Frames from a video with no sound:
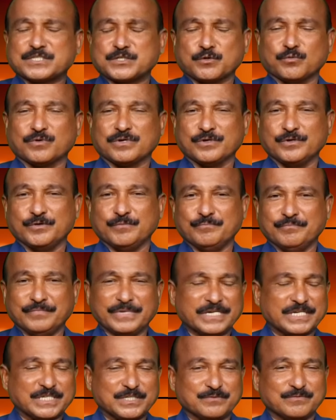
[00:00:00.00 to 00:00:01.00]
கிறிஸ்துக்கள்
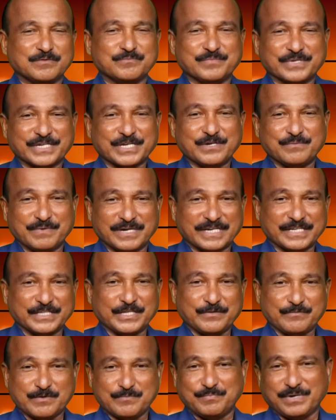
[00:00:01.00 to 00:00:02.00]
மிக்கவும் பிரியமான
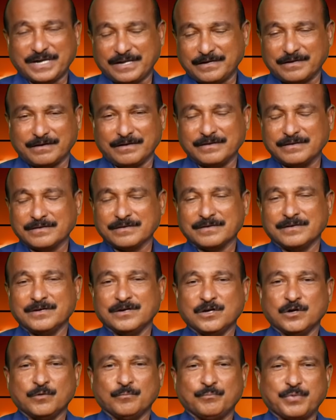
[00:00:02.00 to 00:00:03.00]
தெய்வ பிள்ளைகளை
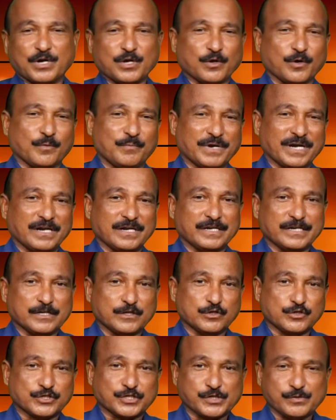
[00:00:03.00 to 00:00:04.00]
பரலோகமான
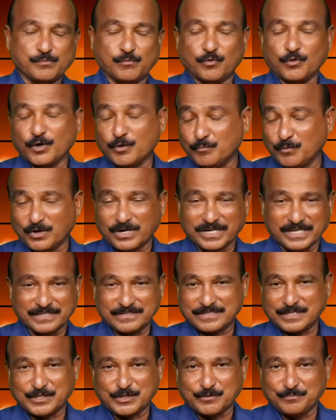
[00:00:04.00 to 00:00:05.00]
நிகழ்ச்சியின் மூலம் உங்களை
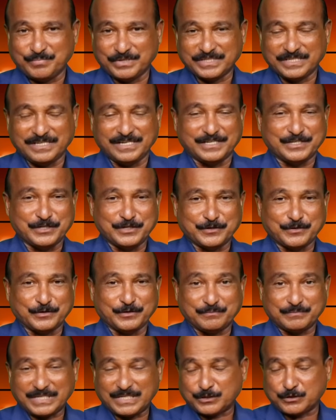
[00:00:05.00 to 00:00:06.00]
சந்திப்பதில் என்
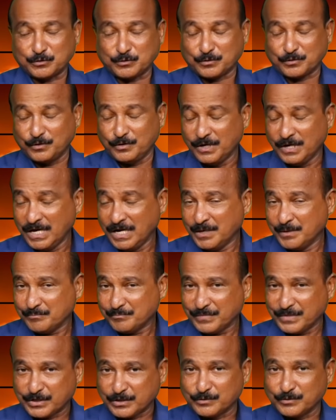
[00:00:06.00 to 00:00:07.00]
இறுதியின் கத்தருக்குள்
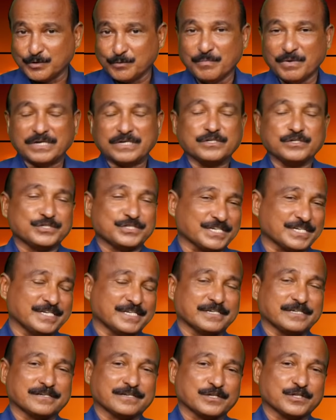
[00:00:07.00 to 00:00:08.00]
மிகுந்த மகிழ்ச்சி
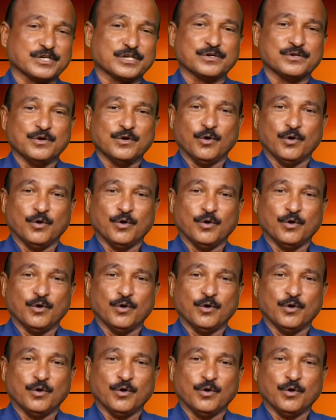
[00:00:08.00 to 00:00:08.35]
அடைகிறது